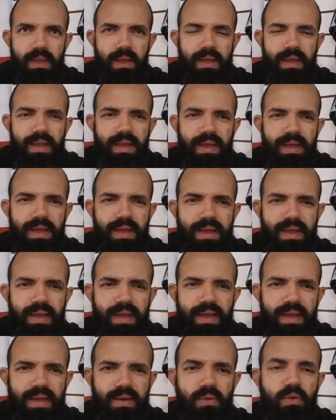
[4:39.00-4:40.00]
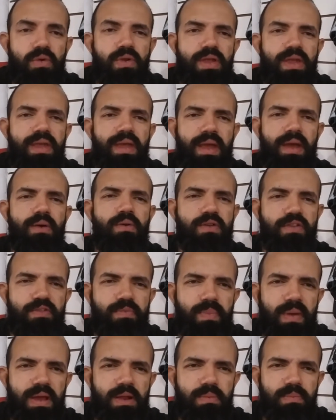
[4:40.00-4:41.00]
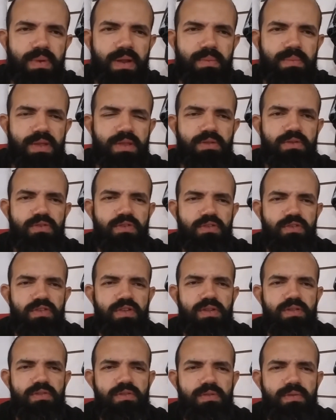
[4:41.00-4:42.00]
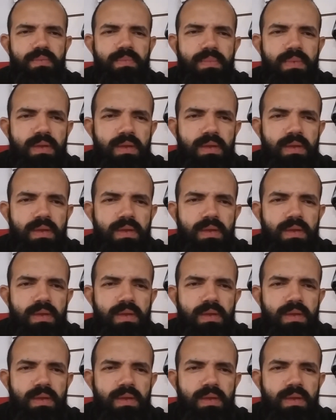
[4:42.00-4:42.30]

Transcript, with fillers: é, o que eu espero para mim do jiu-jitsu?